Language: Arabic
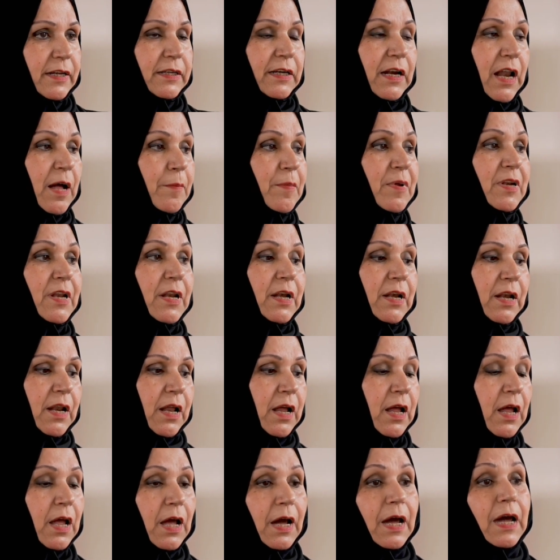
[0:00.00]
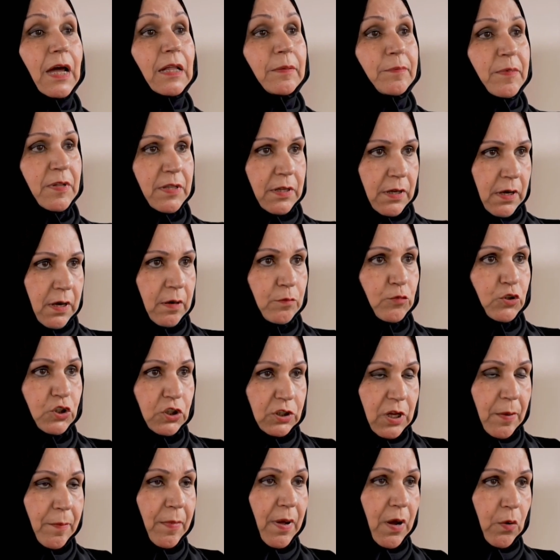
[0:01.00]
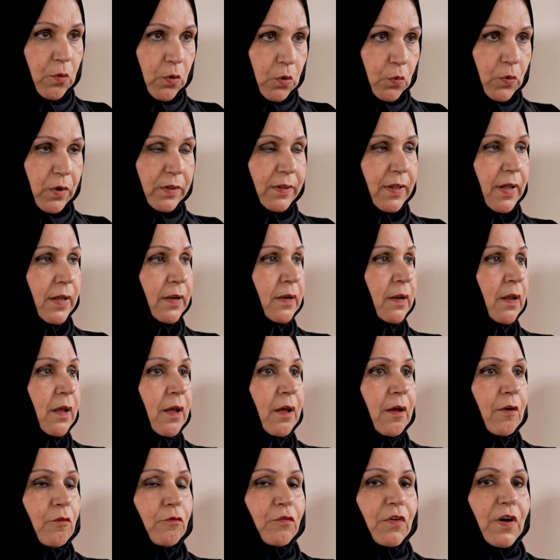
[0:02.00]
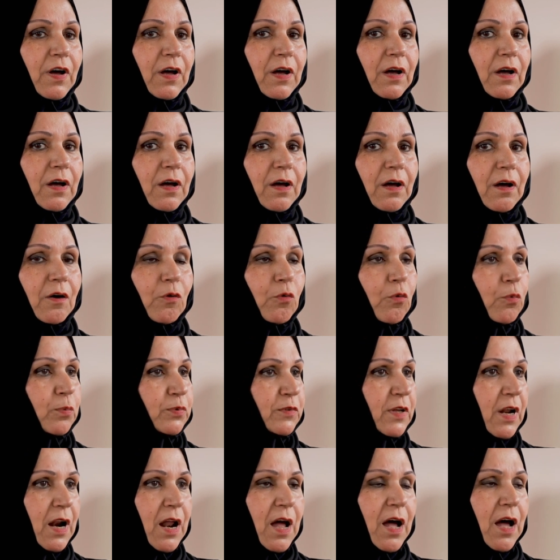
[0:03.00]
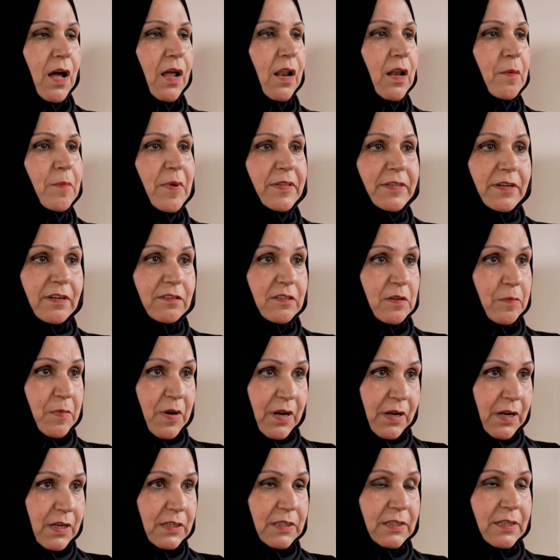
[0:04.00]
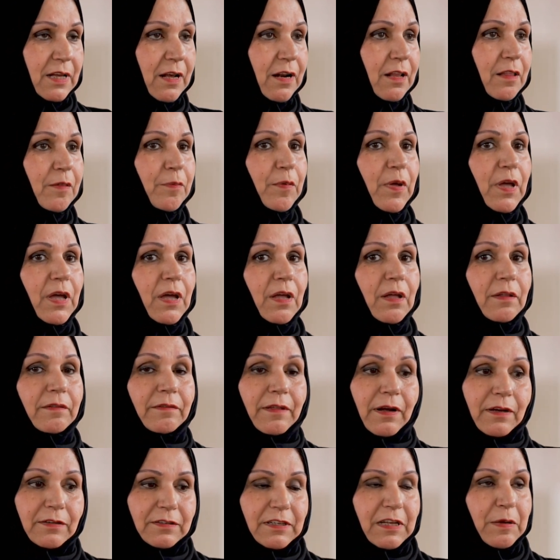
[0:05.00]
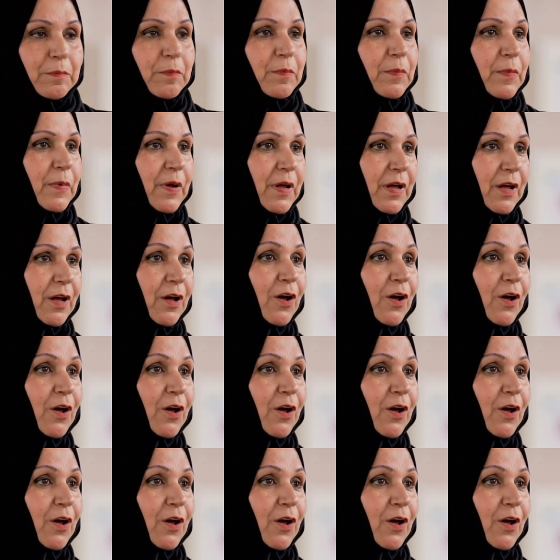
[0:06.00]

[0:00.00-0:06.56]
يعني العمل خدمه المجتمع والوطن ف وبصراحه المدرسه ما قصرت بتقديم